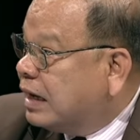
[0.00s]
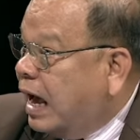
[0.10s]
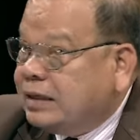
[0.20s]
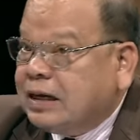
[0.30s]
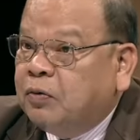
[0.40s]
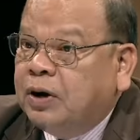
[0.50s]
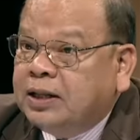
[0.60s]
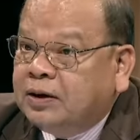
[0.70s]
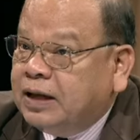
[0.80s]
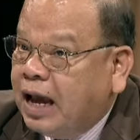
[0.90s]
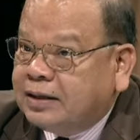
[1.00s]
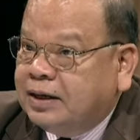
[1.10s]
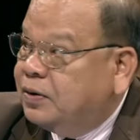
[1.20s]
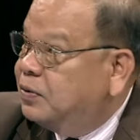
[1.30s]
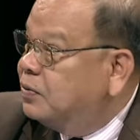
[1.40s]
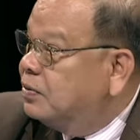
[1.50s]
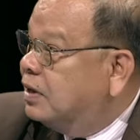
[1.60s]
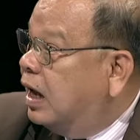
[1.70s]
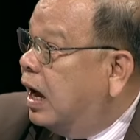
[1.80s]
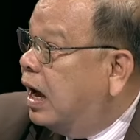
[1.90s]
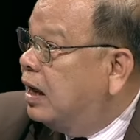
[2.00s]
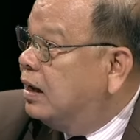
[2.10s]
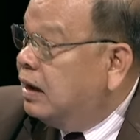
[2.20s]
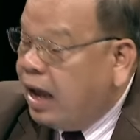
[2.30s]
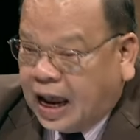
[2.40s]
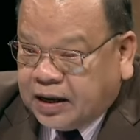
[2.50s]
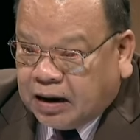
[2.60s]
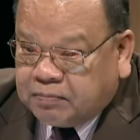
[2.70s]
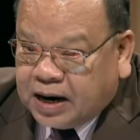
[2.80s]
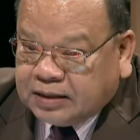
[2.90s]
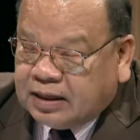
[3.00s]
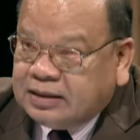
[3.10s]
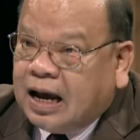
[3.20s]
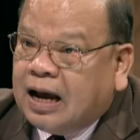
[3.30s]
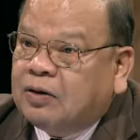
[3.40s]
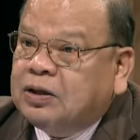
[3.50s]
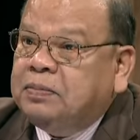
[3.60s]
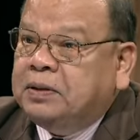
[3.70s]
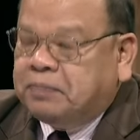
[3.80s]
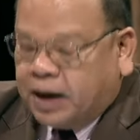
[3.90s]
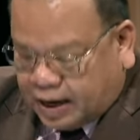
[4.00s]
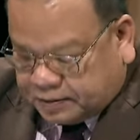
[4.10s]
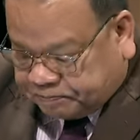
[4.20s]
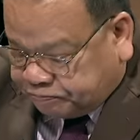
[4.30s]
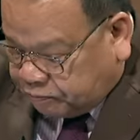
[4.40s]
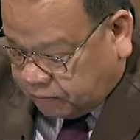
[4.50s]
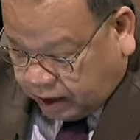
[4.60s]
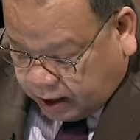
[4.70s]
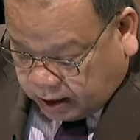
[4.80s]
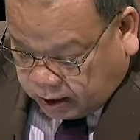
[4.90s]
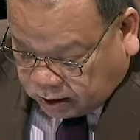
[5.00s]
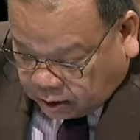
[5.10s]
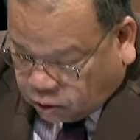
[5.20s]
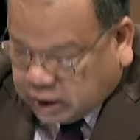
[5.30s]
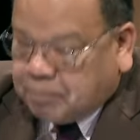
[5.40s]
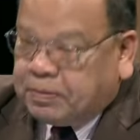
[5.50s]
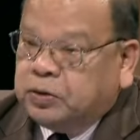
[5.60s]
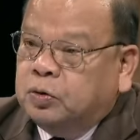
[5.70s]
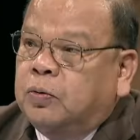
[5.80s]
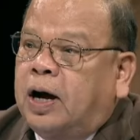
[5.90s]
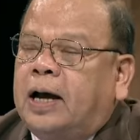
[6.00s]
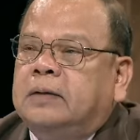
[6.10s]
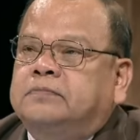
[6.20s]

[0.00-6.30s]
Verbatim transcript: กะจะเอาเงินก็อย่างเดียวนะฮะให้คำมั่นสัญญาเขาที่ผิดพลาด นี่ก็กลับมาดูว่า